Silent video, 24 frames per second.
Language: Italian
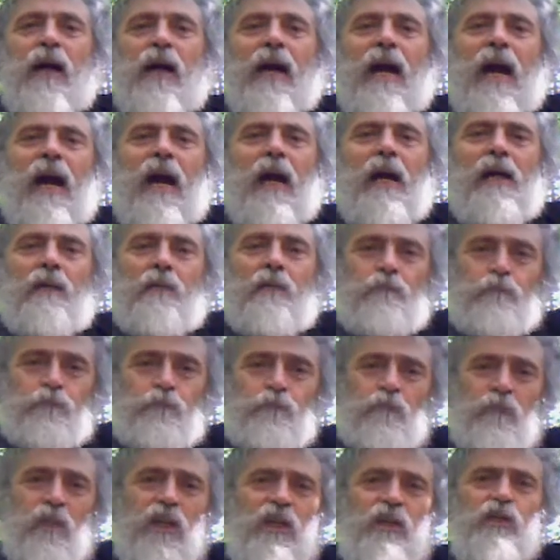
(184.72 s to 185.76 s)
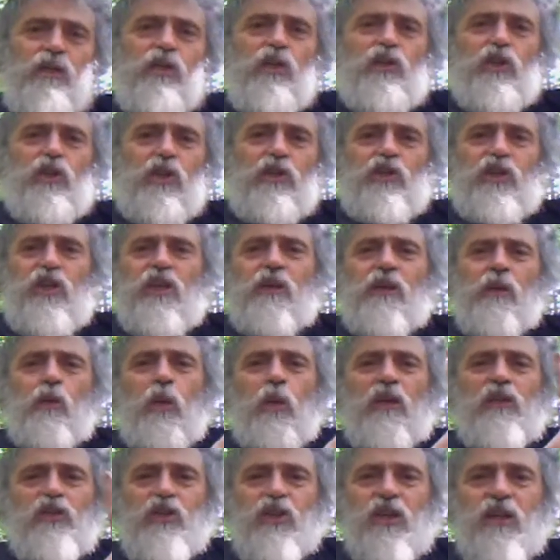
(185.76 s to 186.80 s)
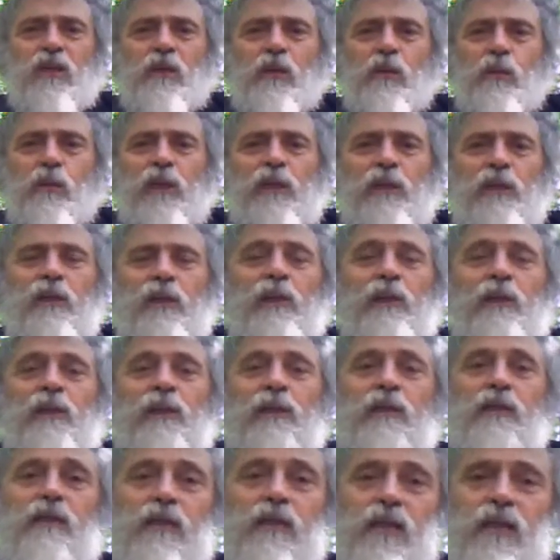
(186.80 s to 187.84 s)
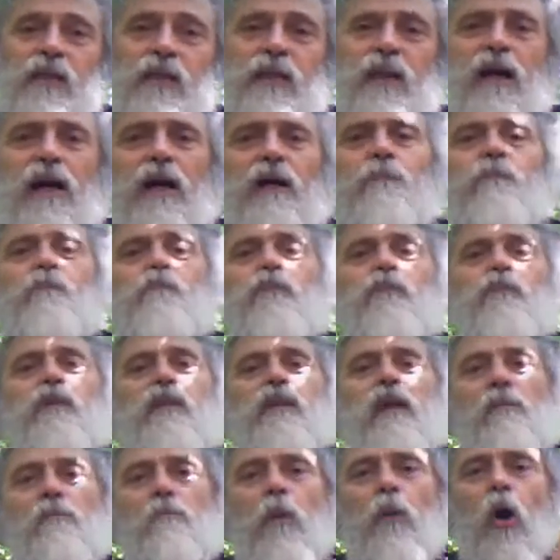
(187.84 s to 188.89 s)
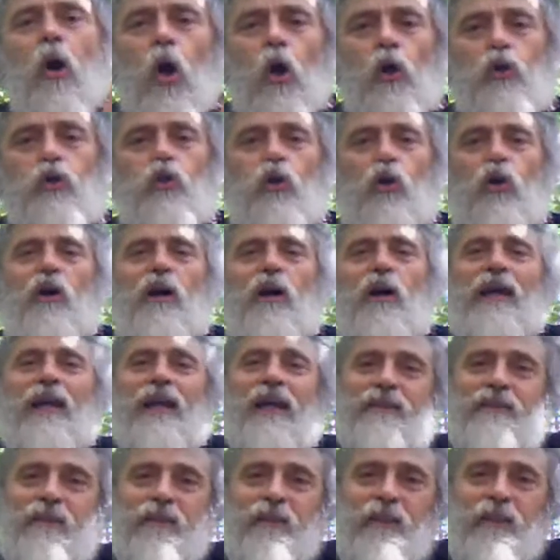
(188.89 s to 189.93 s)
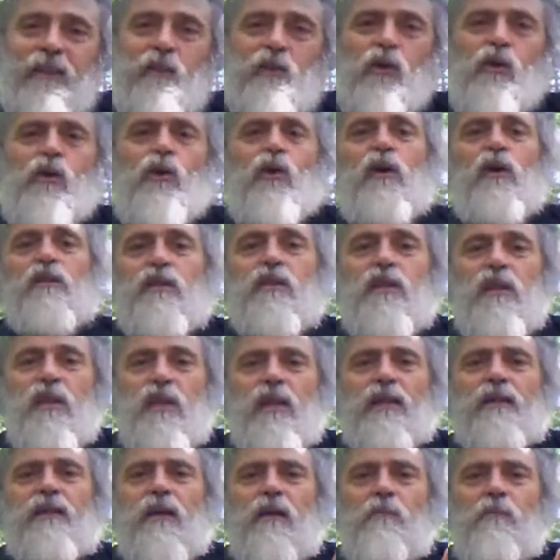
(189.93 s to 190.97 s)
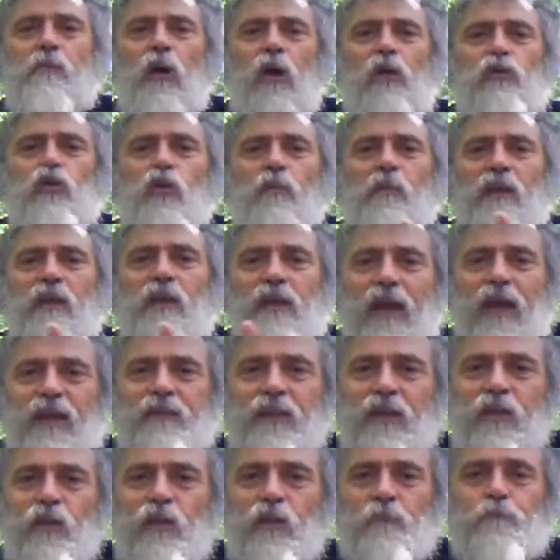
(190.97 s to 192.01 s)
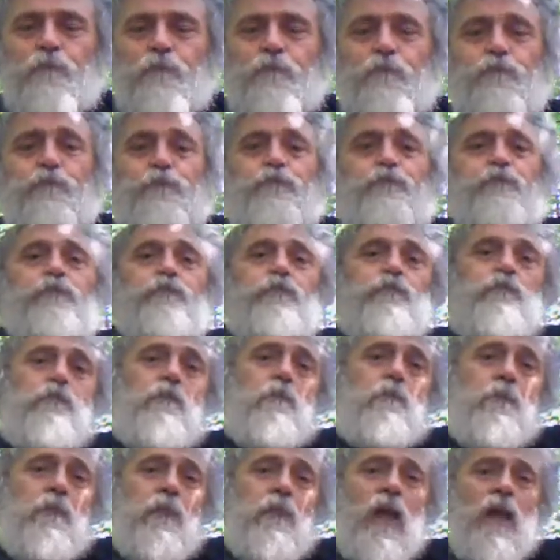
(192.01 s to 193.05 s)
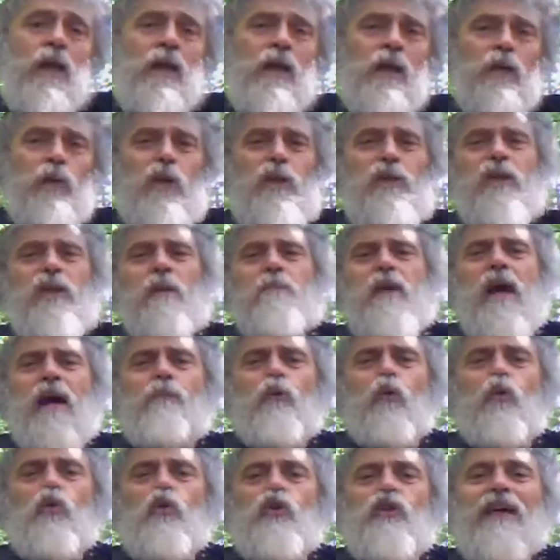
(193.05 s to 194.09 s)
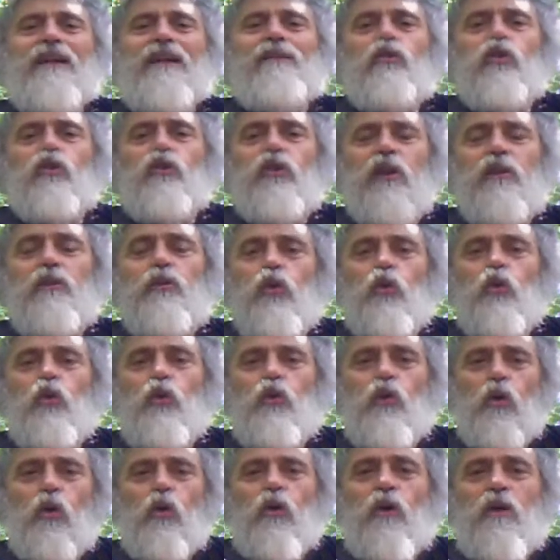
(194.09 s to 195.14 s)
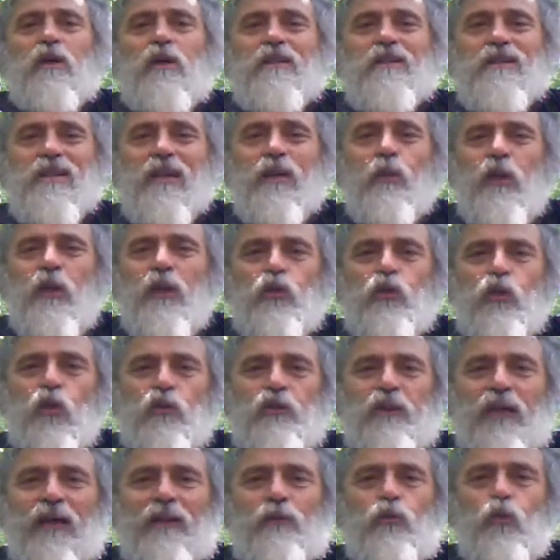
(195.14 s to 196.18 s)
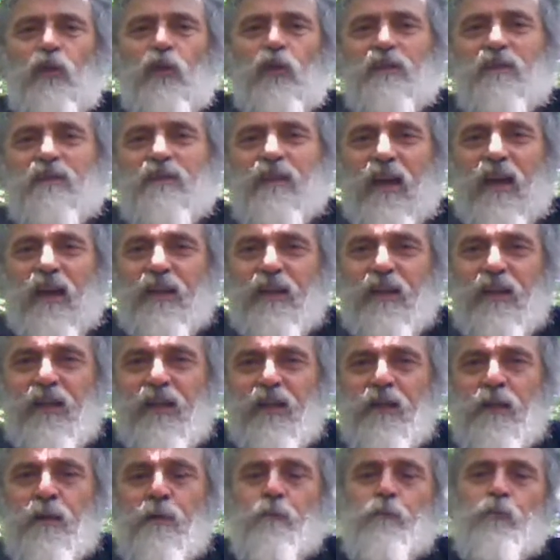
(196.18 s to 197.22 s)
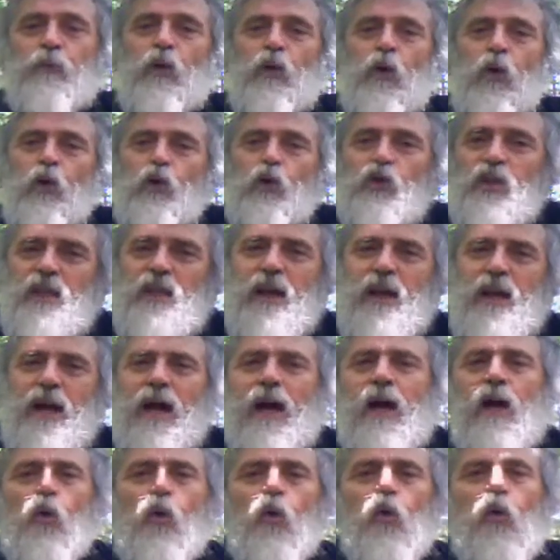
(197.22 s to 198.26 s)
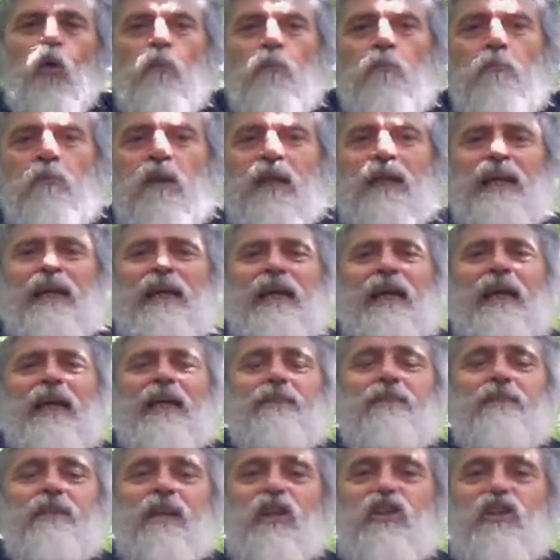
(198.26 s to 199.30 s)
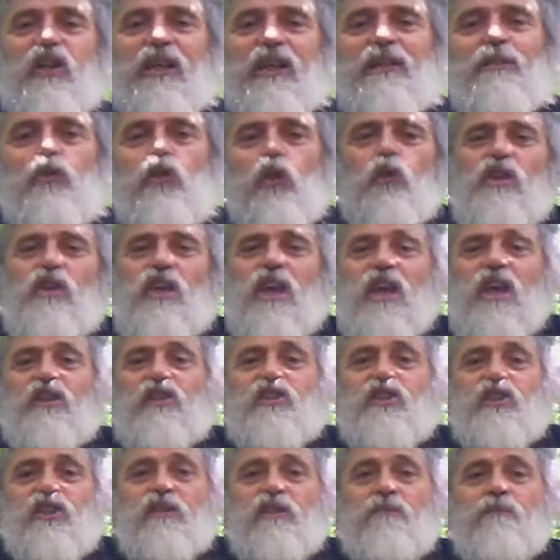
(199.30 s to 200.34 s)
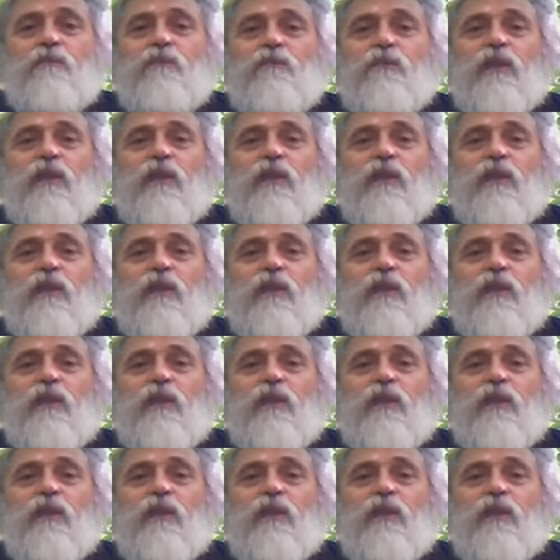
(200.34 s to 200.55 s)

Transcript: a indice 5 e 5 sia del moto elettrico sia del moto magnetico. Quindi abbiamo un 131 seguito da due zeri, ossia un 1310